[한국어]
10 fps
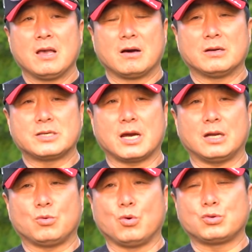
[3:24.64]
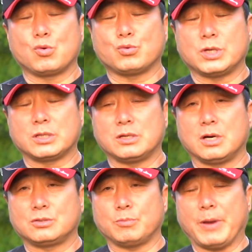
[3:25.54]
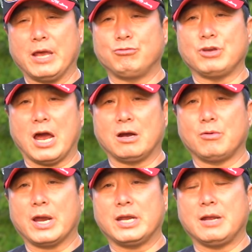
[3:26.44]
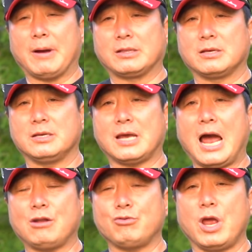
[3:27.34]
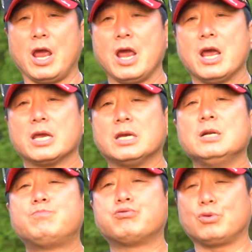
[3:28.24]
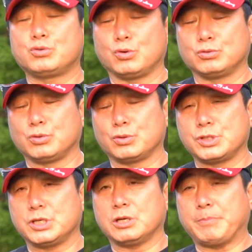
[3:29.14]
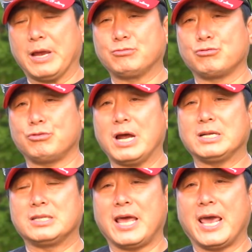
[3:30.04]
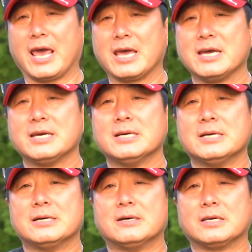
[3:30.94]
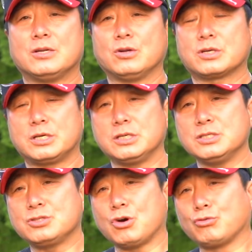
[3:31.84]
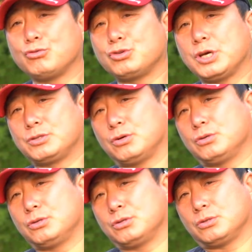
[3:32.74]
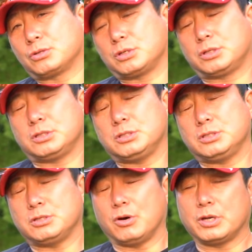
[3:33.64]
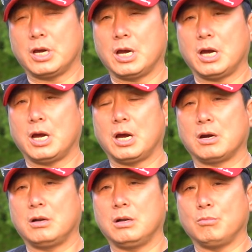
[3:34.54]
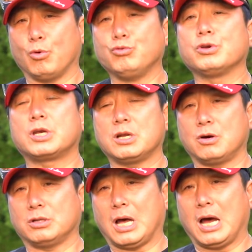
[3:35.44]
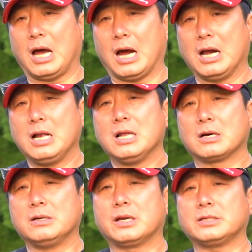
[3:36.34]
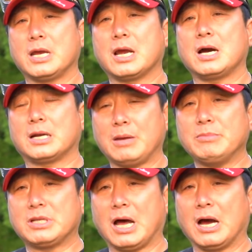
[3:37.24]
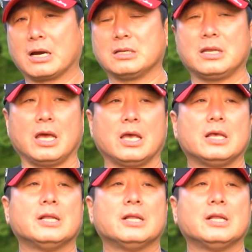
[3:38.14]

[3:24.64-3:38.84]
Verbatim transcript: 어, 제가 농어촌공사 들어가서 배수 양을 확인해 봤더니 하루에 1% 정도씩 배수를 하는데 어, 이런 큰 저수지에서는 큰 영향을 못 느낄 거다 그렇게 생각을 합니다 근데